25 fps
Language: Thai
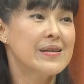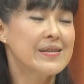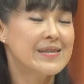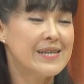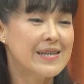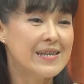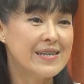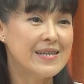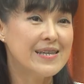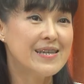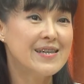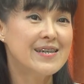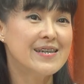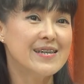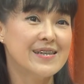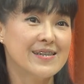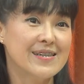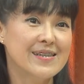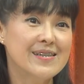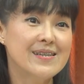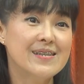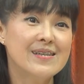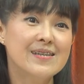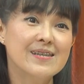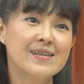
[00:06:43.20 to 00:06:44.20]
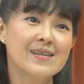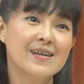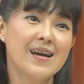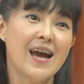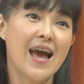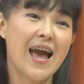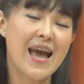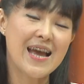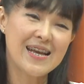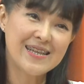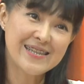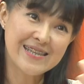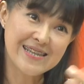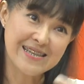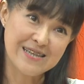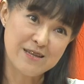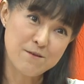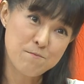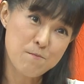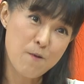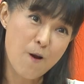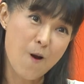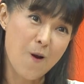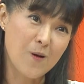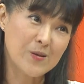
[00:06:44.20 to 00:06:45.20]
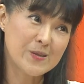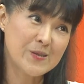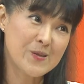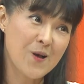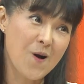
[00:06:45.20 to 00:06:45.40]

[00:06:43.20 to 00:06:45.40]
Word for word: สิ่งที่เกิดขึ้นคือไอ้สิ่งที่หมอ